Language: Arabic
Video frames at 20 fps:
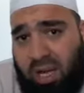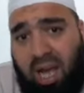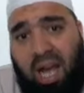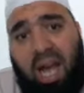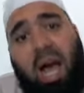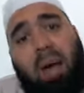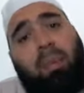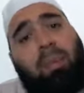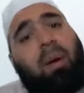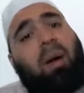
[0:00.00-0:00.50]

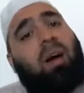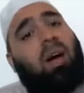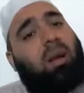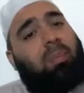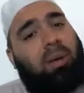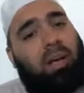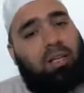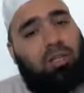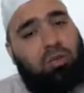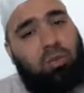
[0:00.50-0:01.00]
حابب
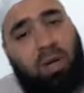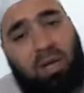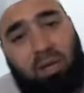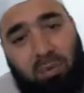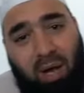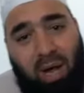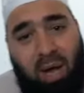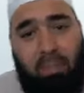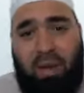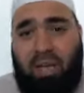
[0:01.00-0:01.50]
اكربع شوي
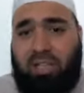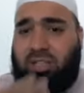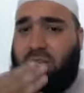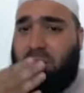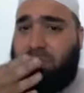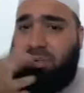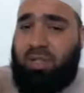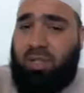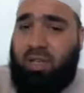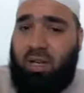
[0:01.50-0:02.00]
وحابب
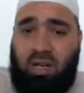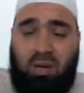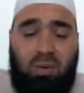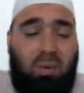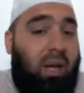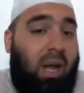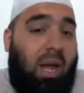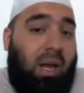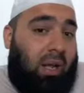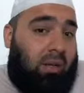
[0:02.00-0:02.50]
اشرب سيجاره
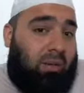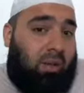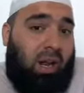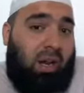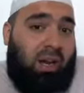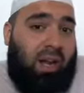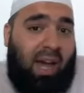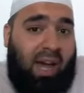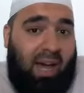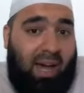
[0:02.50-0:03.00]
وين انا
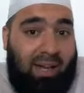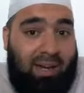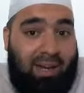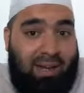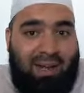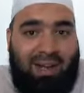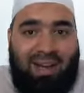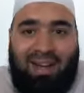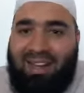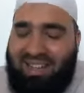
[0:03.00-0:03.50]
ضرري على حالي
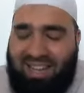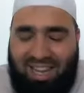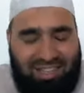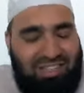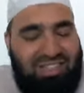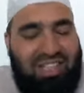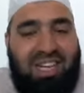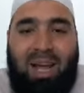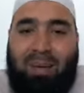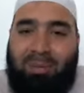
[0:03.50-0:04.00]
لا
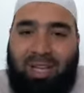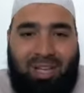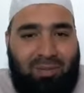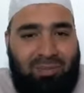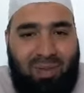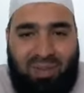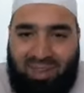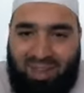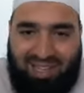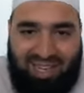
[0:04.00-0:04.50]
الشريعه بدها
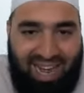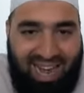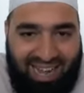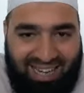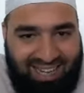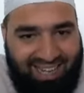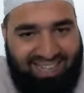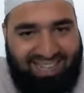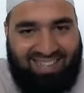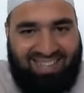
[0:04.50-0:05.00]
تحفظ لك
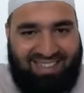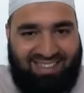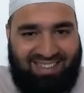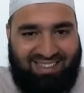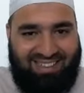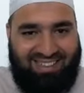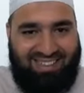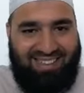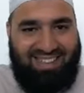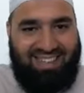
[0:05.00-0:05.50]
عقلك
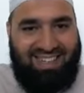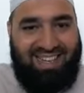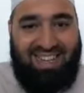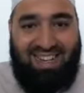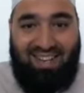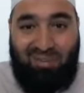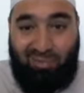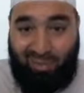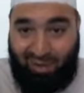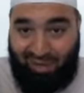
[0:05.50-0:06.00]

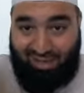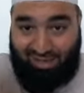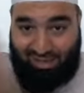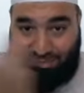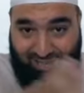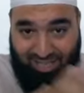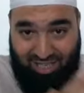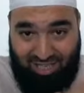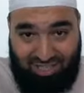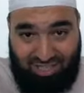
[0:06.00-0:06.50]

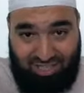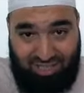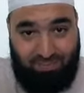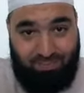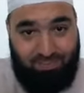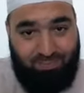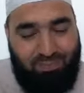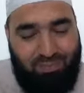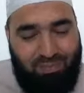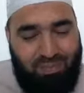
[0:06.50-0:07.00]
فحرمت هالشيء
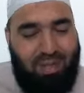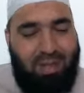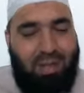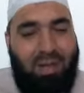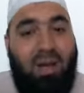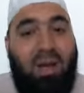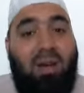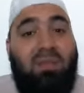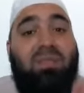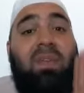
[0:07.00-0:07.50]

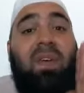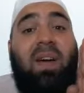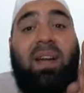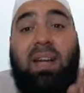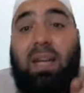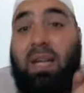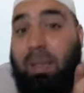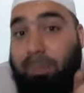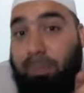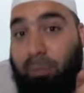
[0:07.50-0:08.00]

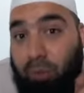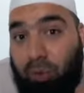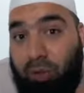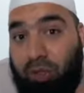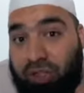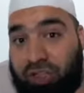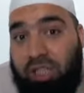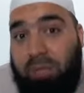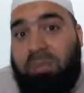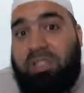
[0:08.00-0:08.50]
فكر
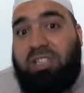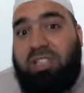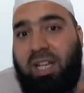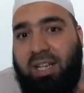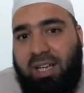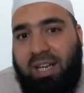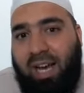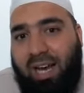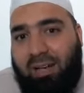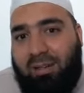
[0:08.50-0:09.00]
بكل شيء
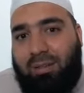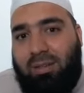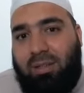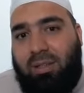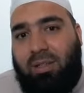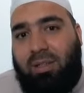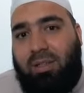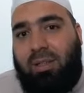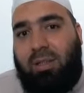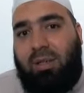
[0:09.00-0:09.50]
بالشريعه
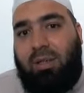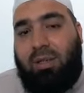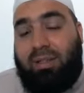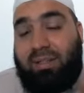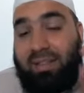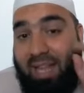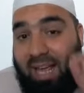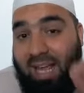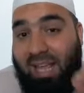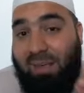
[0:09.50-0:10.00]

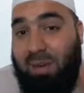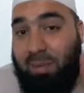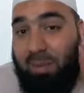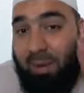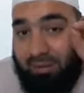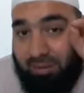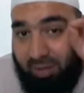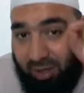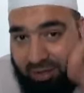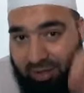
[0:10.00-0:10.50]
دائما
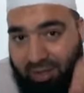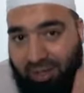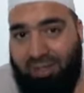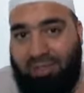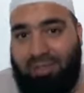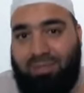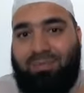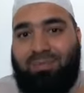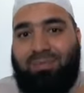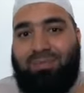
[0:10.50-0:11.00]

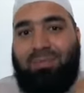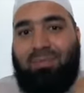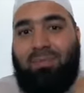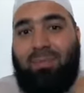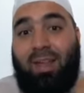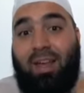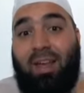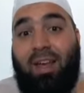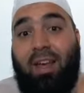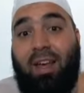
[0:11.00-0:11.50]
بهالطريقه
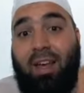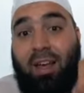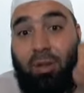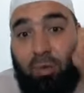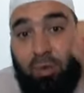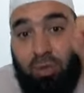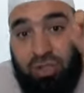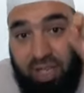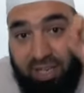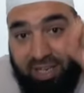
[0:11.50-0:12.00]
انه
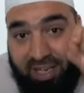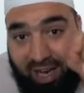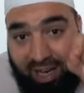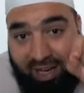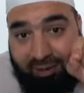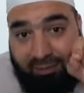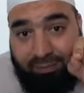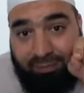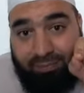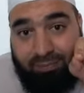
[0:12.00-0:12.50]

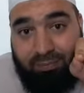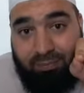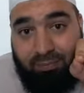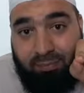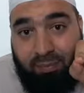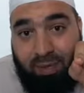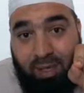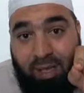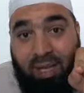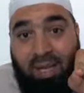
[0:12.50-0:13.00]
الشريعه
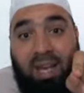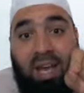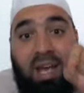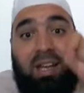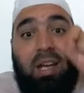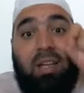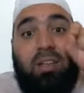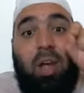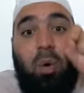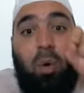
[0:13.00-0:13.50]

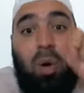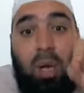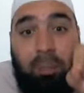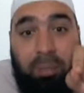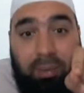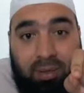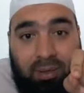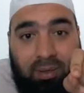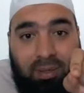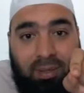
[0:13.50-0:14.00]
هي
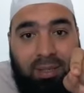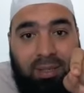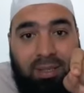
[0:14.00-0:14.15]
ضوابط